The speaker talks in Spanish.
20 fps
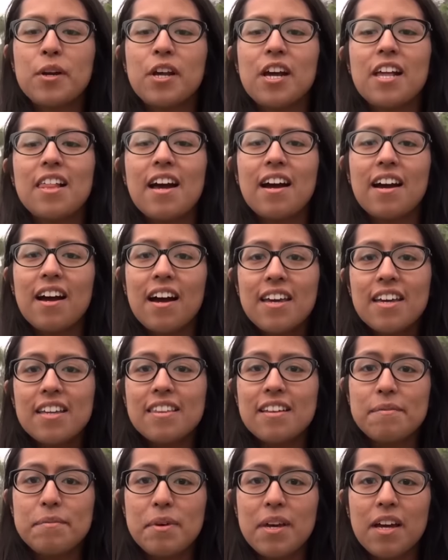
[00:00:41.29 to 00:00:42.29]
Porque la calle
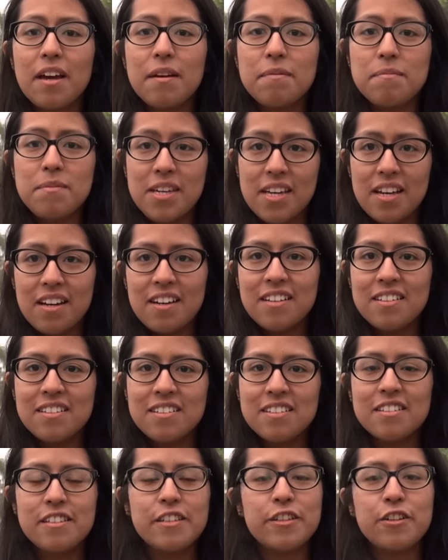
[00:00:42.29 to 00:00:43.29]
también es mía,
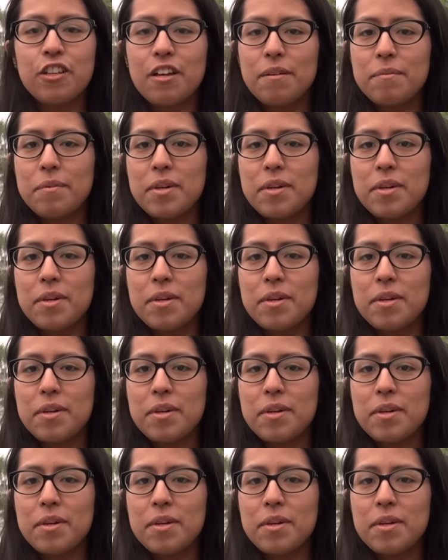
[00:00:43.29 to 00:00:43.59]
ni una